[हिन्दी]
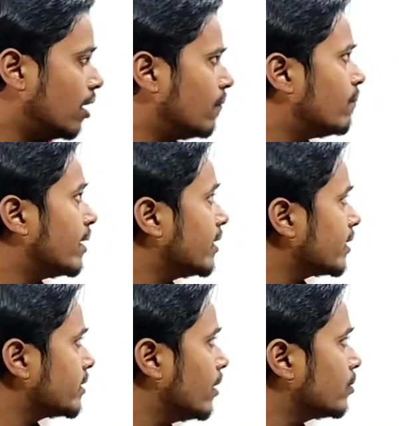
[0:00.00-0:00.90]
अब
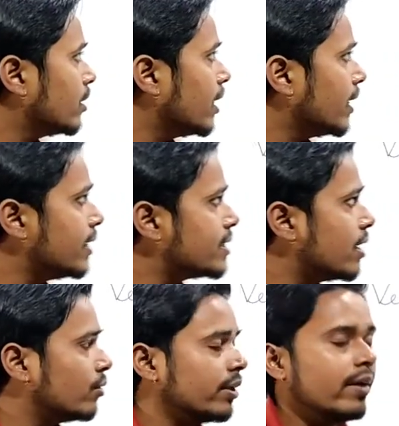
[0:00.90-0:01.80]
बटेक्स क्या होता है एज
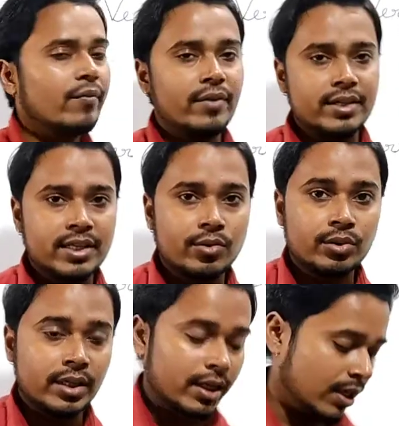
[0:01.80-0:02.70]
क्या होता है एंड फेस क्या
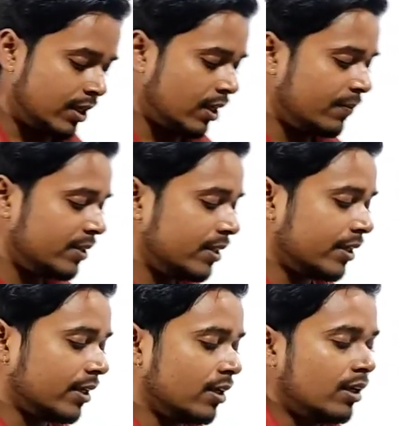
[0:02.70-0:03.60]
होता है अगर आप ये
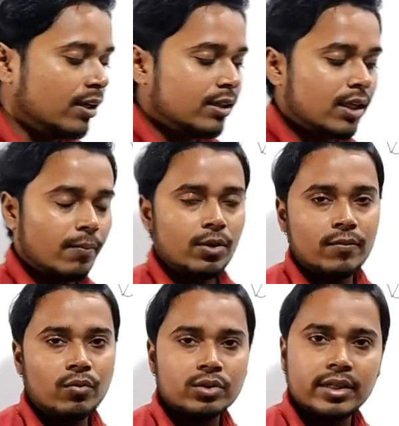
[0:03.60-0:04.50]
देखिए ये आपको ये
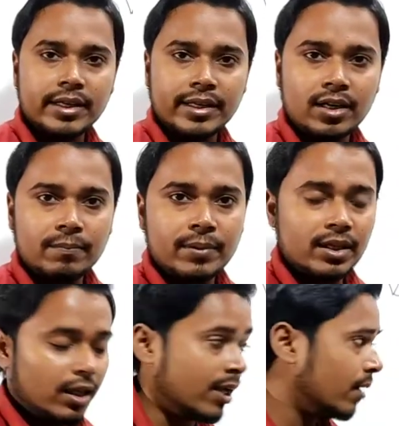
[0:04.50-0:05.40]
बुक दिख रही है यहाँ
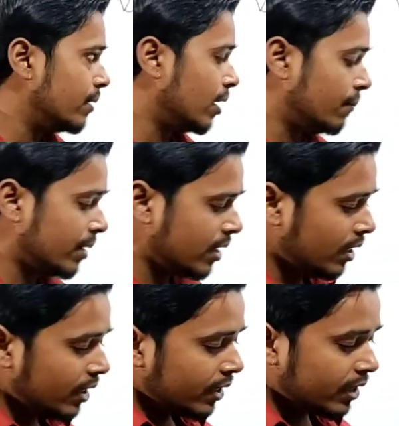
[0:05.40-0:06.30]
पर अब यहाँ पर
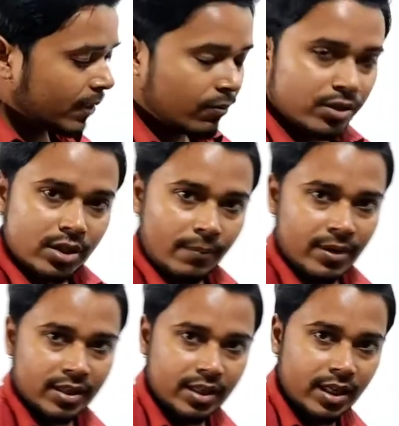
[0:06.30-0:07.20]
ये आपको
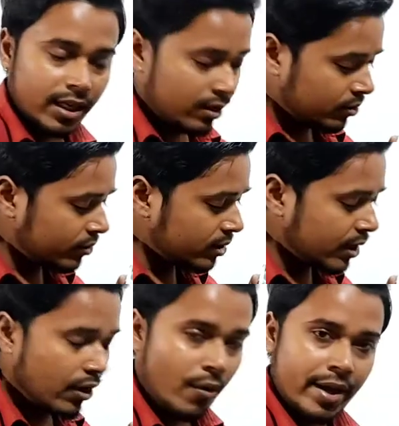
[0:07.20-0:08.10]
सामने का दिख रहा है तो इसका
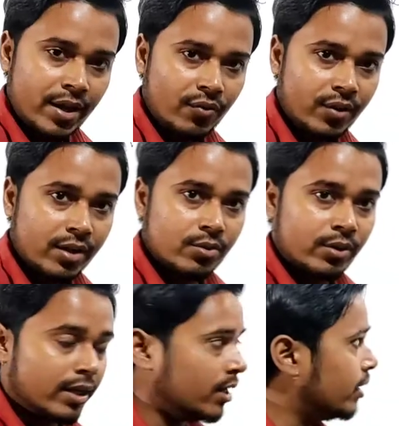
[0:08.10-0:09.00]
क्या हो गया ये फेस
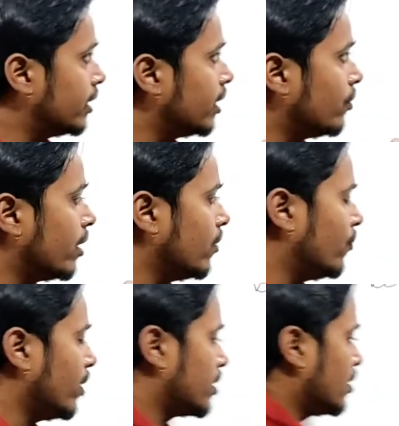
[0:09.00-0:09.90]
हो गया ये क्या हो गया
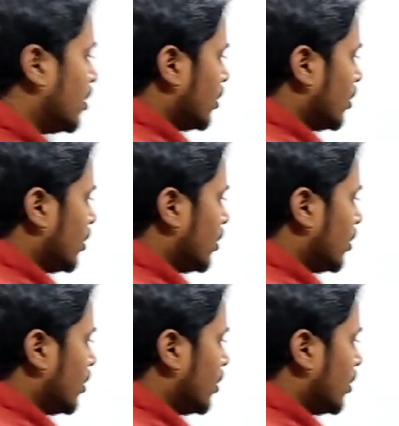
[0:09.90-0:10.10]
फेस